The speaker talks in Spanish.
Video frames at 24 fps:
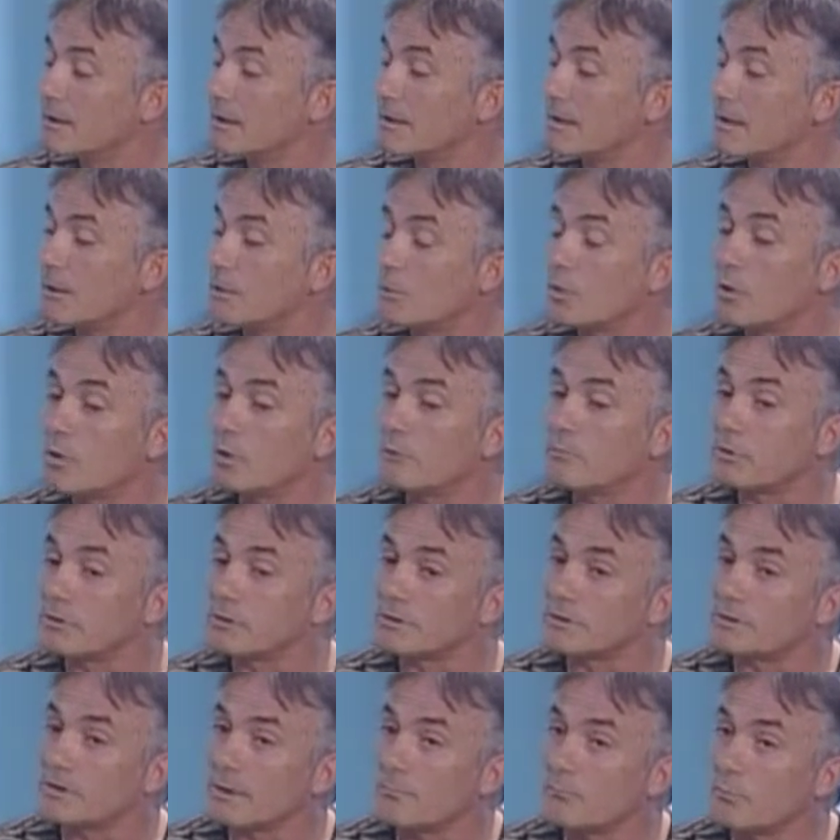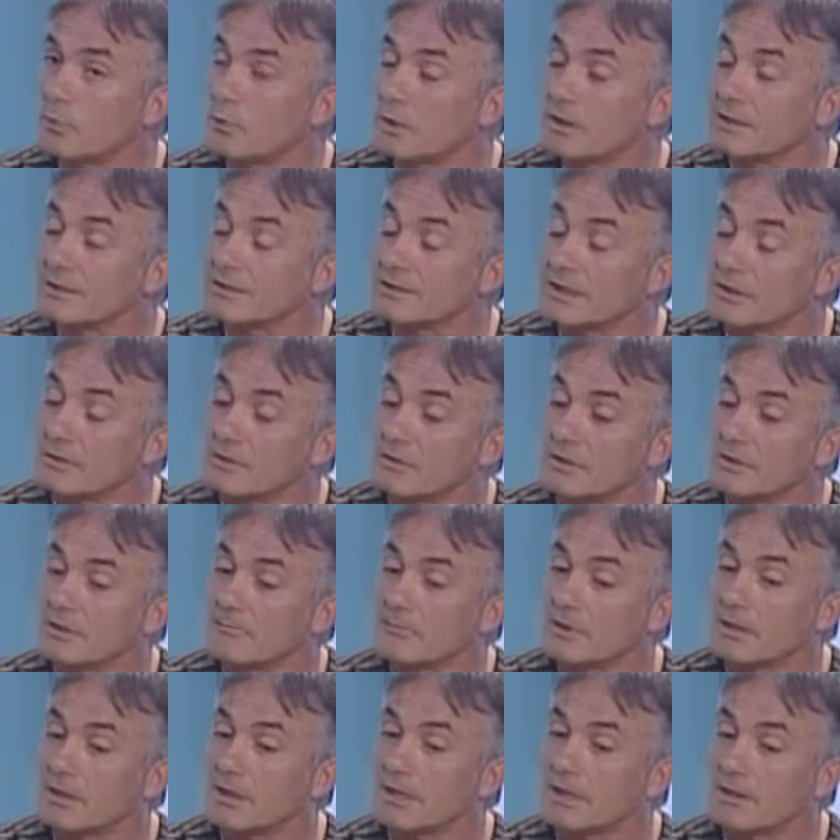y luego pues tampoco han dado
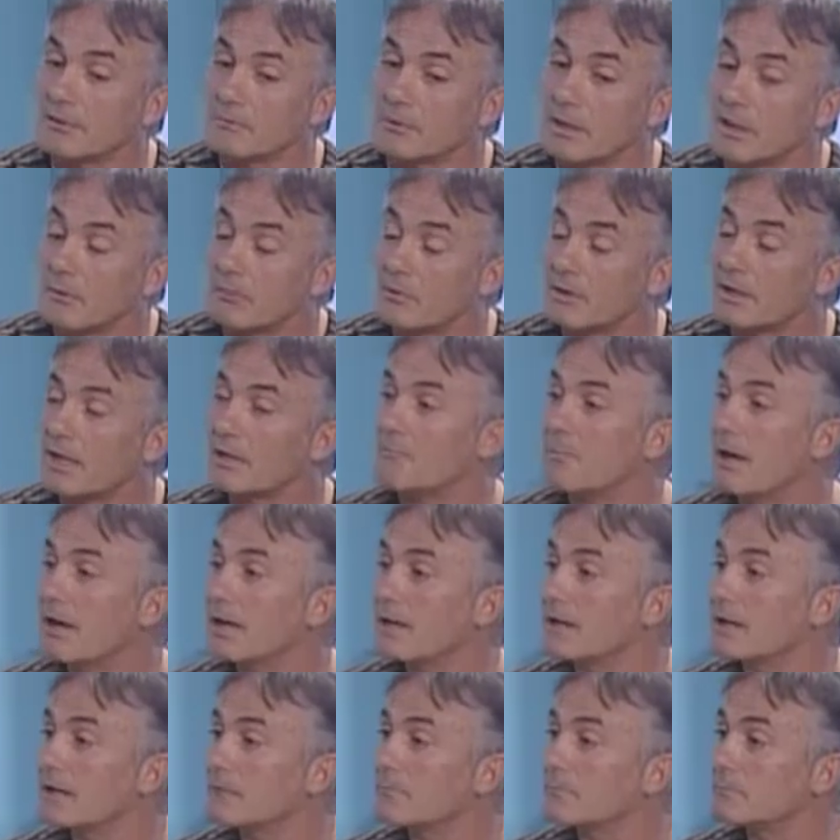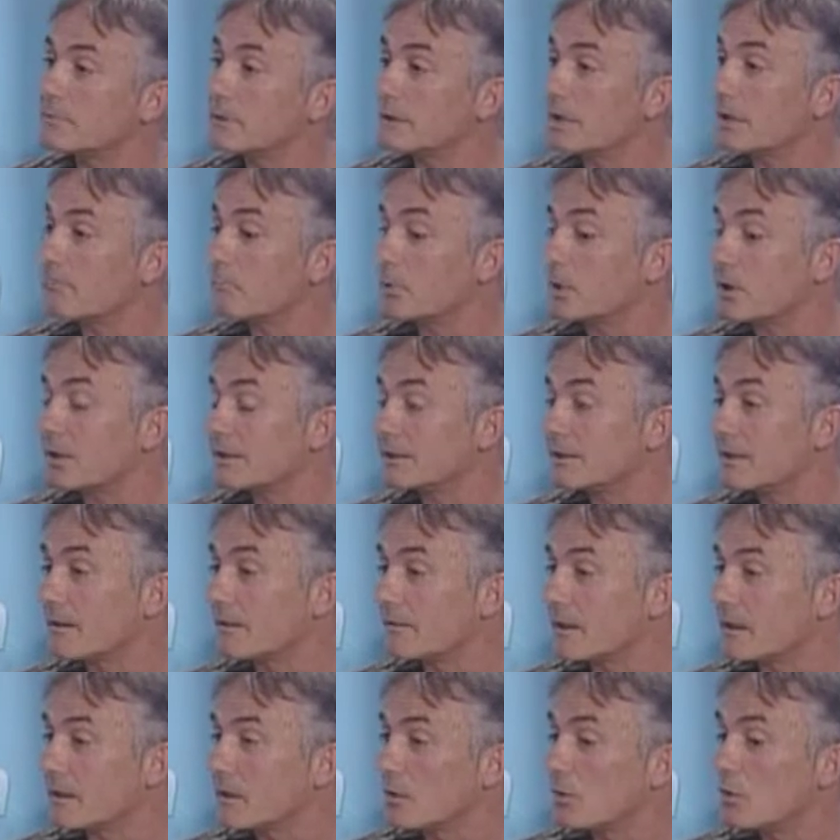siempre la, buena imagen, por así
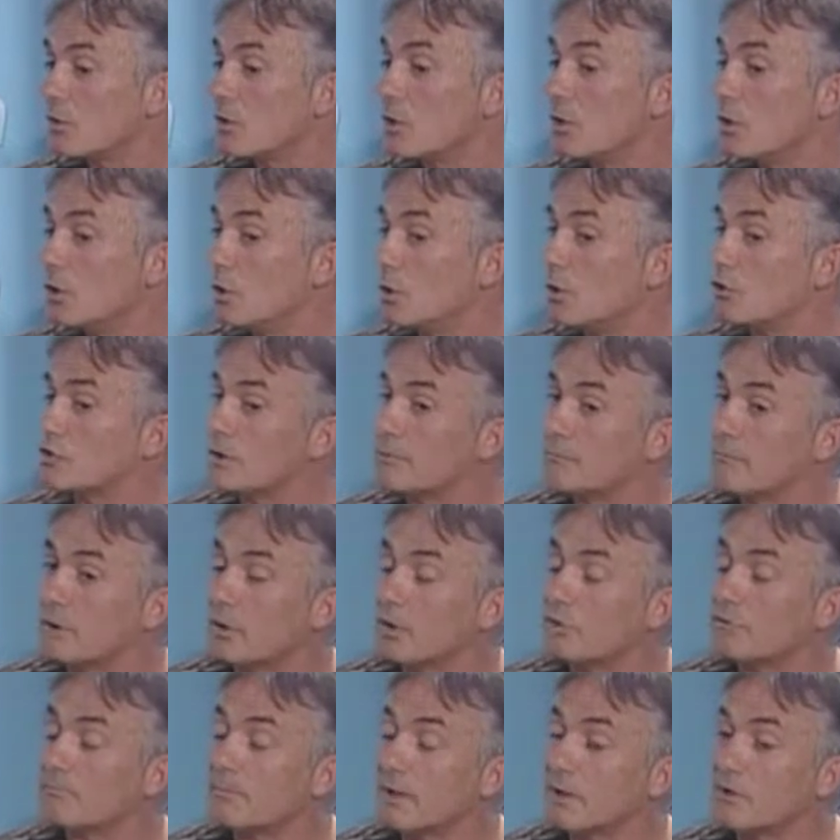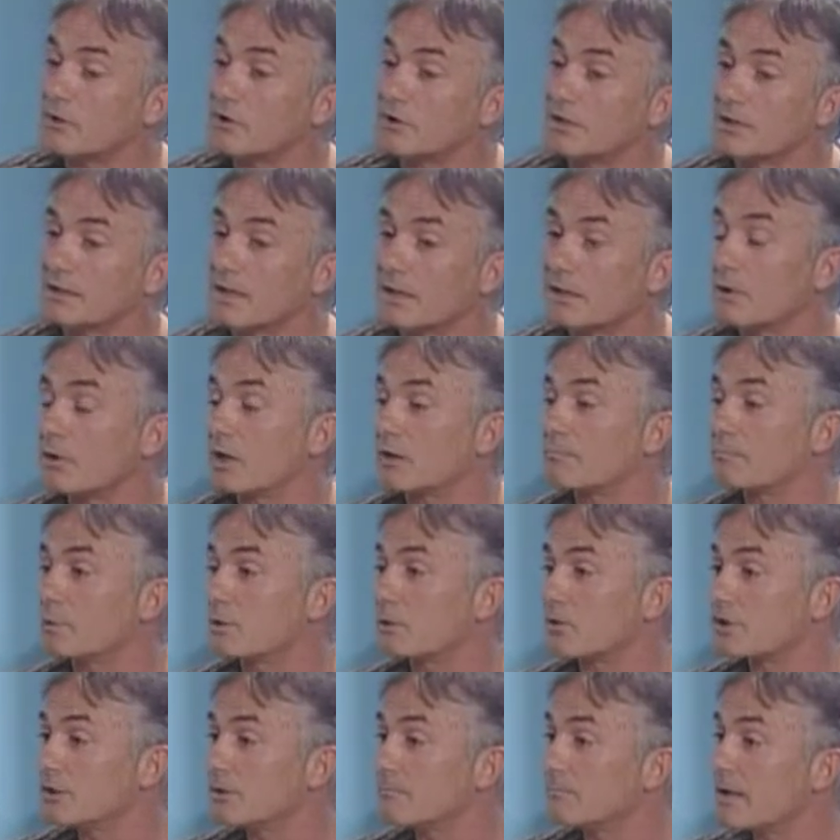decirlo, o siempre los medios han sacado las
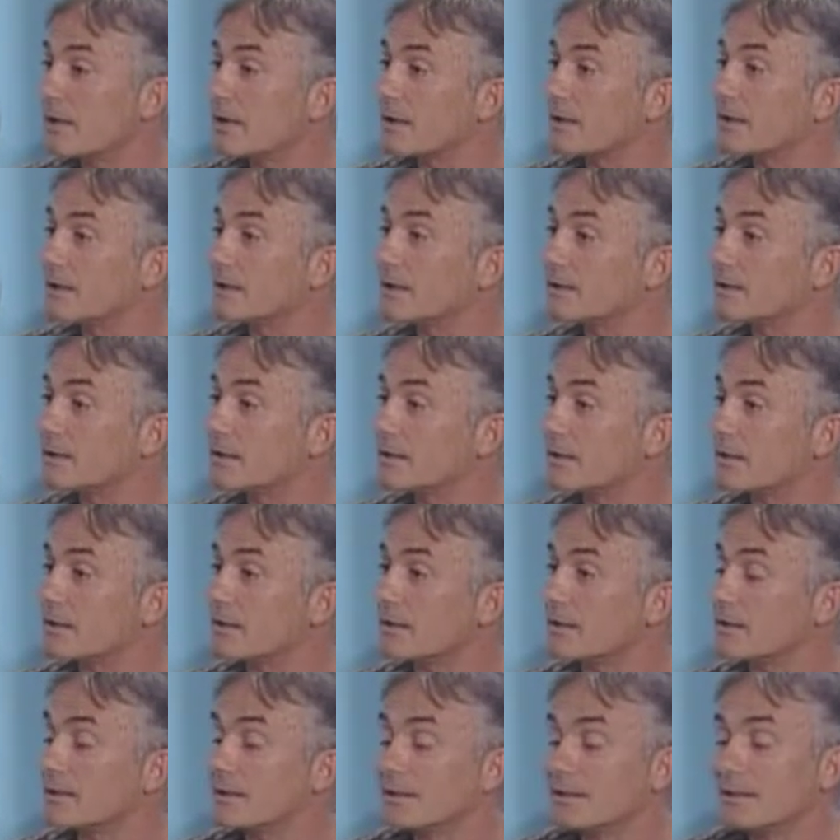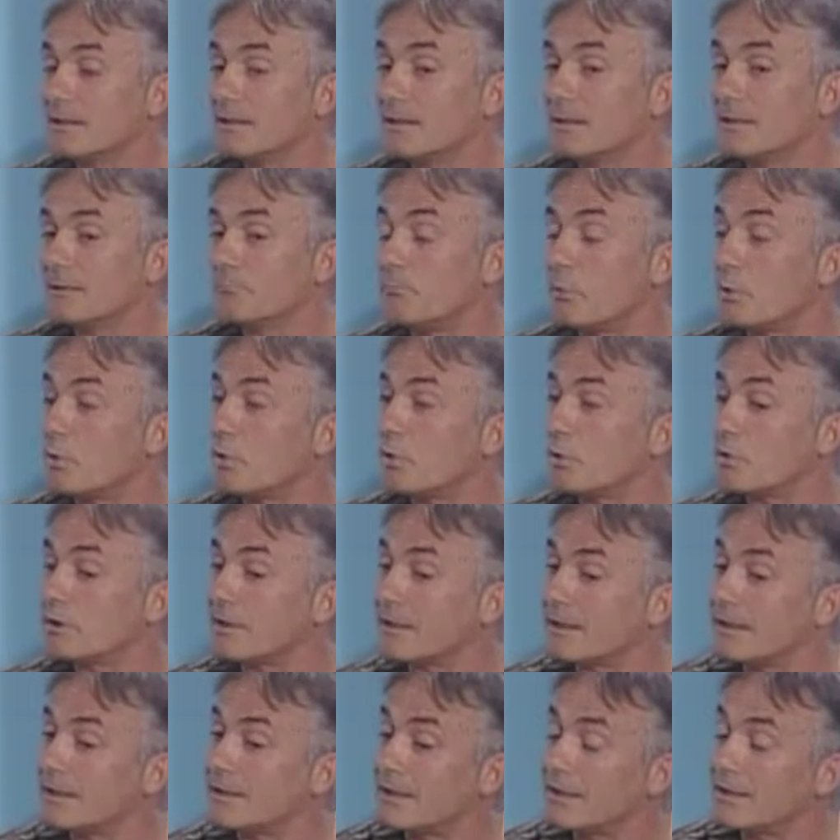peores imágenes de un poco
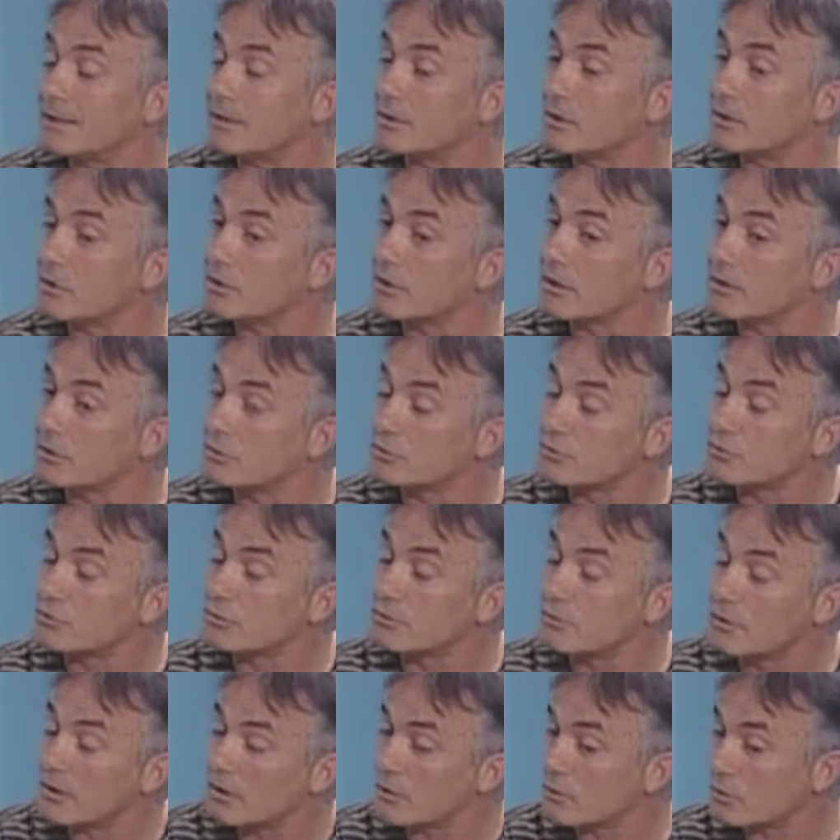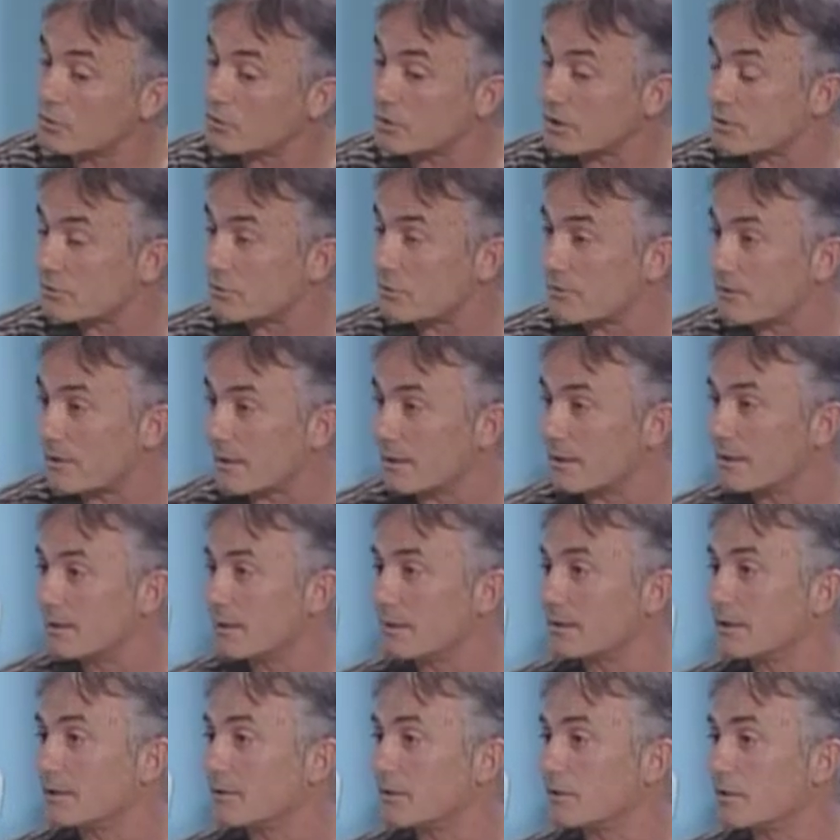de dentro, de cosas
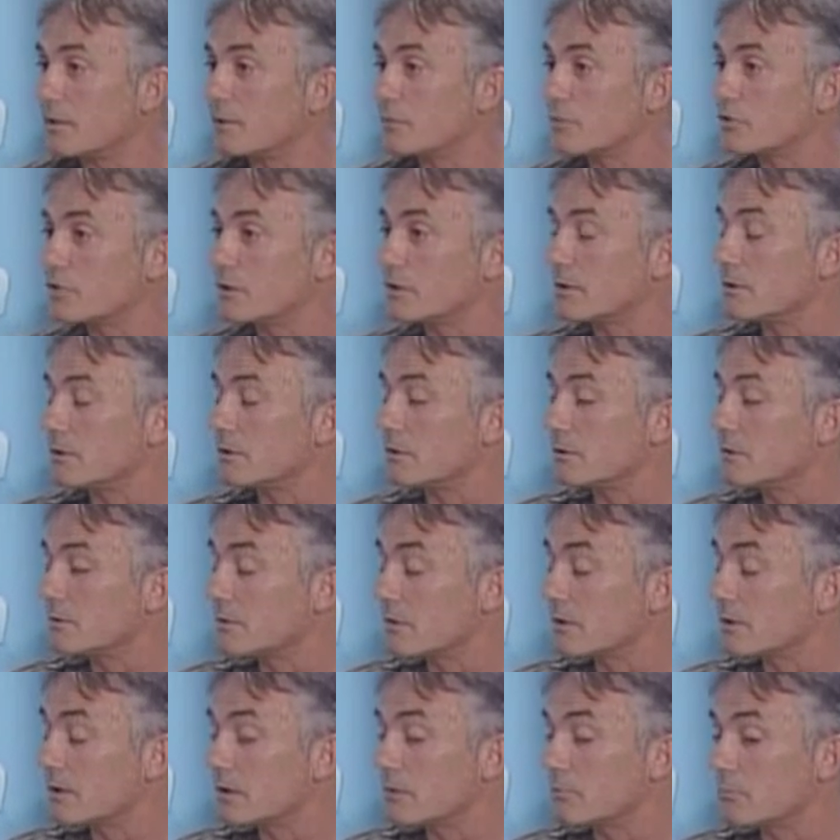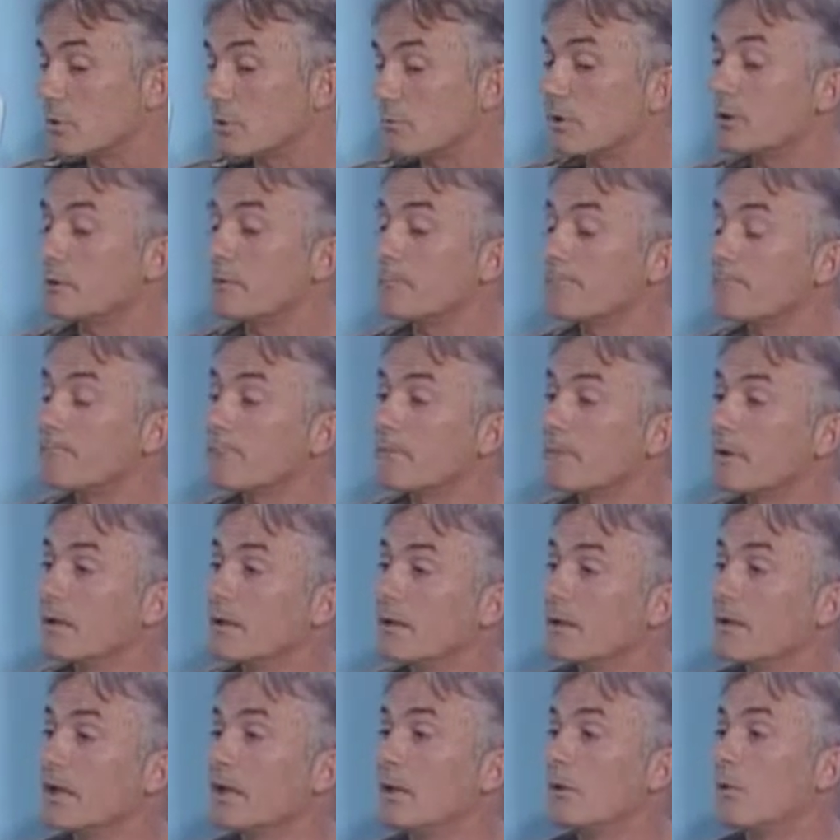sucedidas dentro del boxeo, ¿no? Entonces, pues bueno.
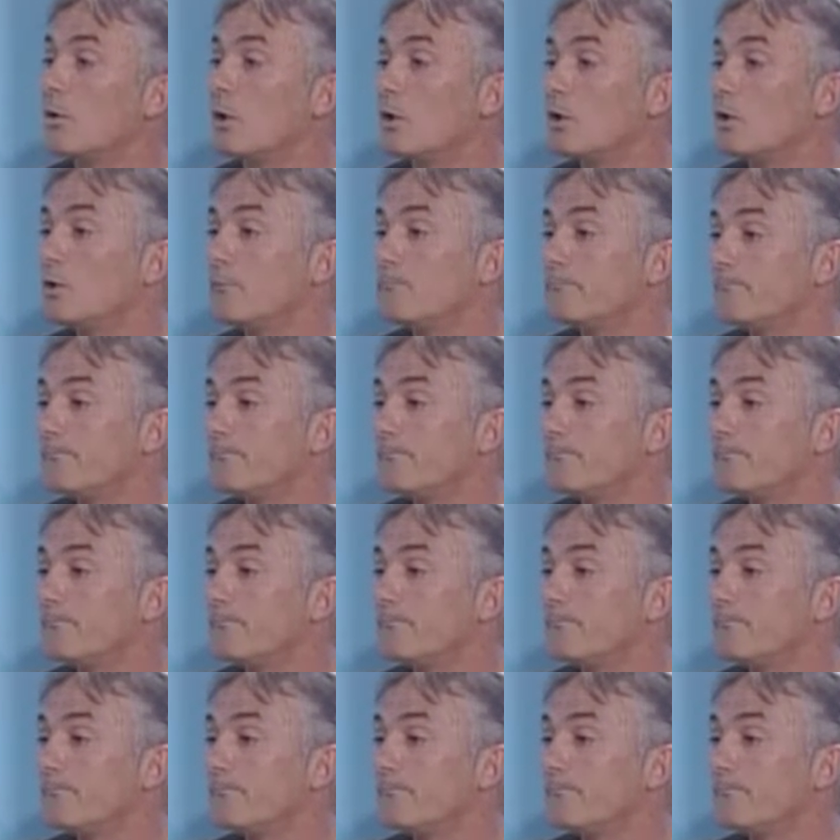y luego... por